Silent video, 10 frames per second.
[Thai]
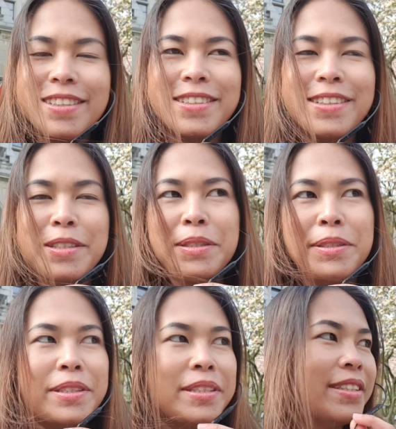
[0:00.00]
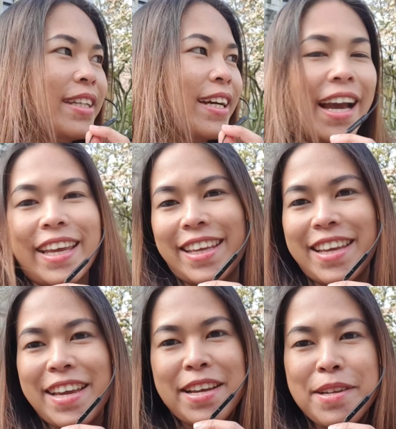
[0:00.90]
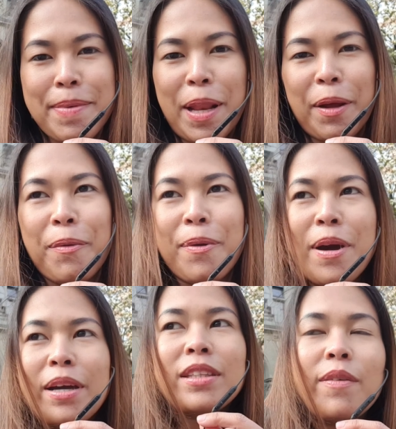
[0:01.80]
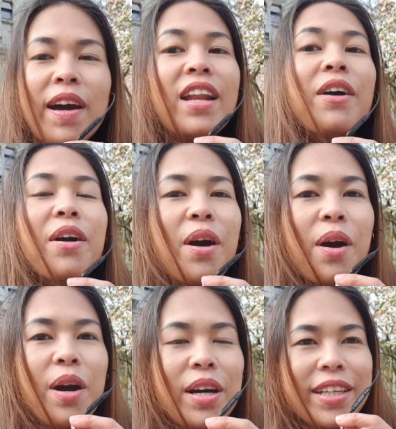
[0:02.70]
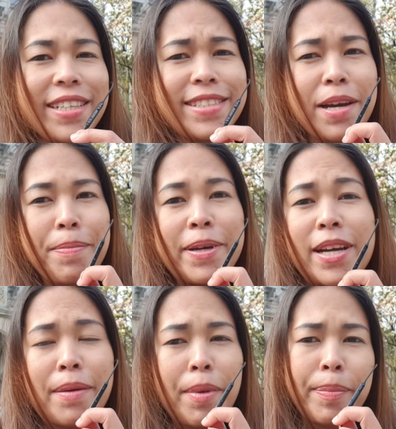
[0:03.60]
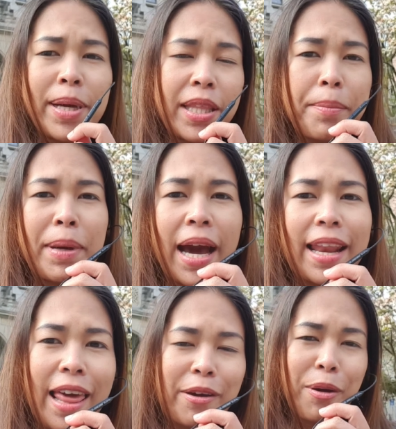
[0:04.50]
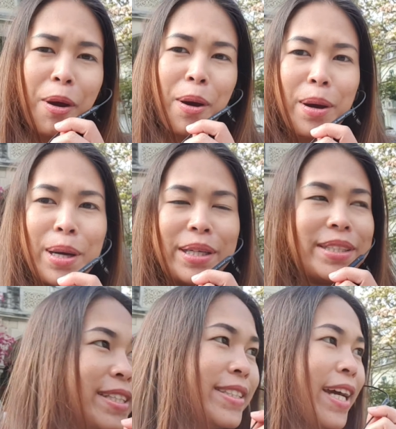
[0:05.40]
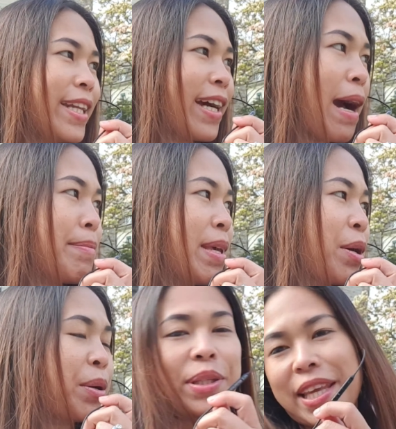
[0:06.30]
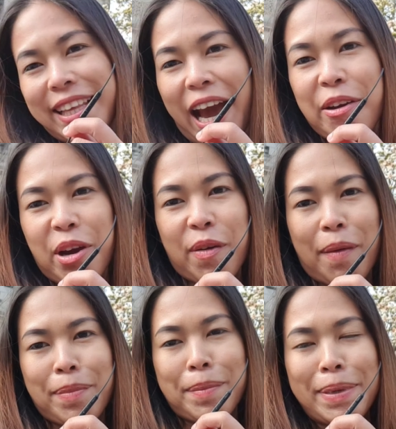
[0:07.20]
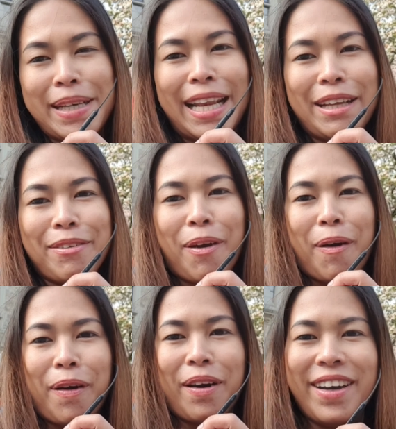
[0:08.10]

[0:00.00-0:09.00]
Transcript: หรือหรือยังไงหรือไม่รู้ แต่ว่าเราก็ได้เจอเพื่อน มีเพื่อนทำงานแล้วก็ดีใจนะคะ มีคนกินข้าวกลางวันเป็นเพื่อนแล้วเนาะ